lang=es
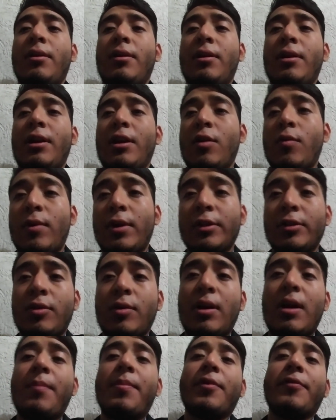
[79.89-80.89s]
en cuanto
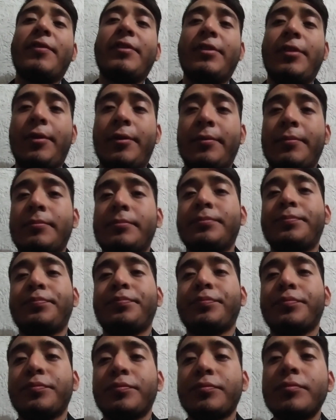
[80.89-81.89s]
a la profesión.
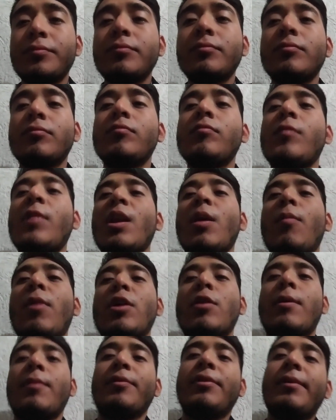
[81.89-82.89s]

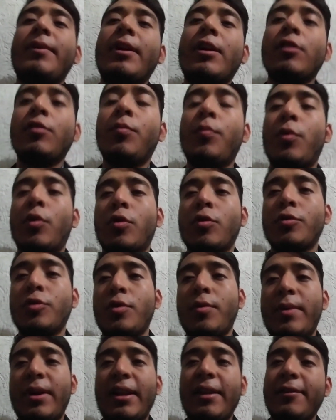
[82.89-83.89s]
Bueno, vamos a hablarles un poco
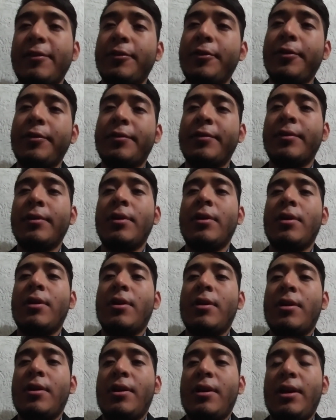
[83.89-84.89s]
sobre estos
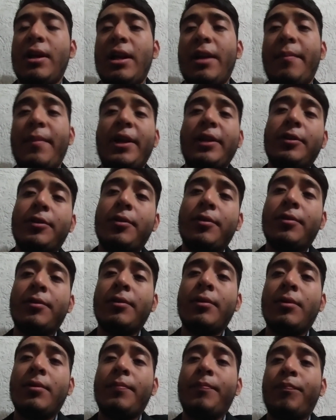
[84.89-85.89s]
elementos.
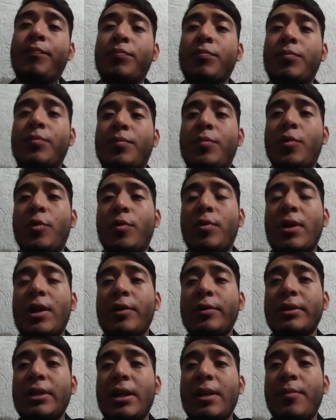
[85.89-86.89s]
Por un
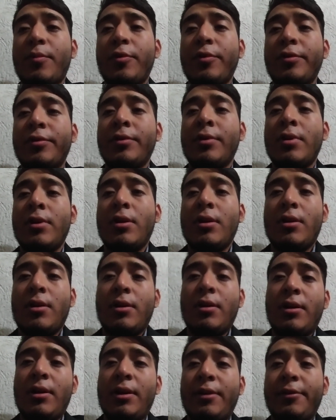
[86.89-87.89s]
lado tenemos
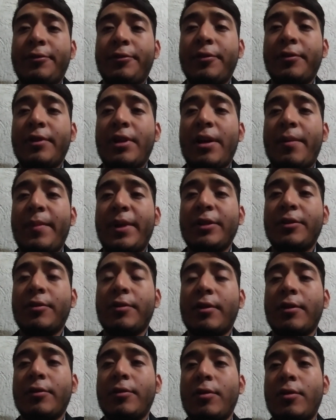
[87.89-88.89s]
estos elementos
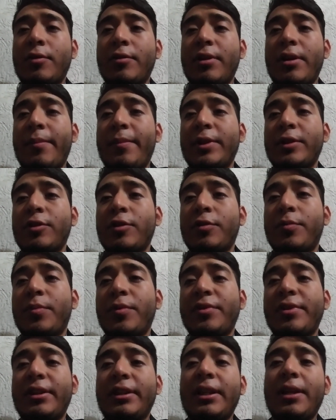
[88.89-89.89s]
que son los elementos
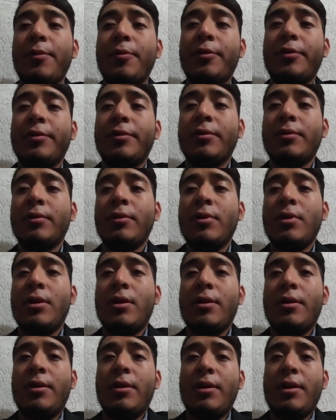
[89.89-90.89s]
positivos
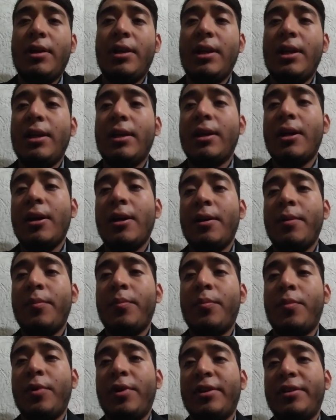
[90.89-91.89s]
y que
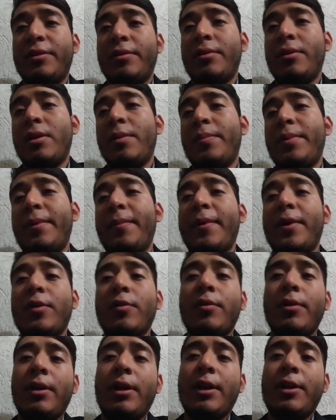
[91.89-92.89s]
pues el
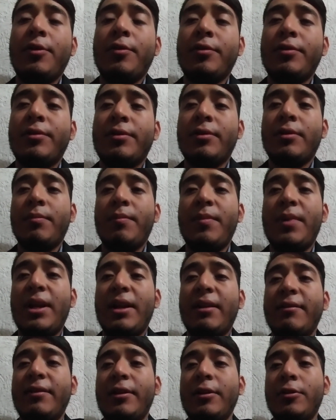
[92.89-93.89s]
primero de ellos
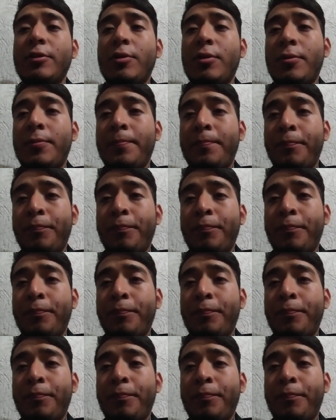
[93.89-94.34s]
viene siendo